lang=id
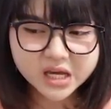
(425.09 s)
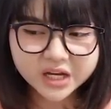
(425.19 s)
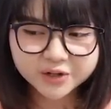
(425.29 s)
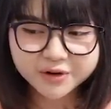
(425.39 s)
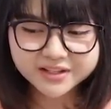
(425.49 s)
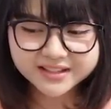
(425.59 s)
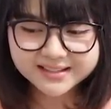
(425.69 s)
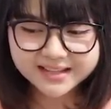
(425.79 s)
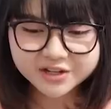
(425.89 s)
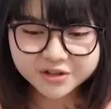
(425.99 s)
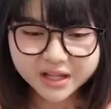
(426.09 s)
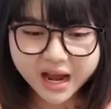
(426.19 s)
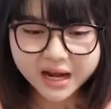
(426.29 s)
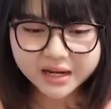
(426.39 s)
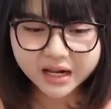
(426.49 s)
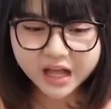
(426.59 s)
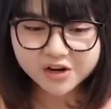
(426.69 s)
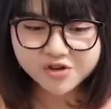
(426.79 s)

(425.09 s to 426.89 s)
uh, question selanjutnya adalah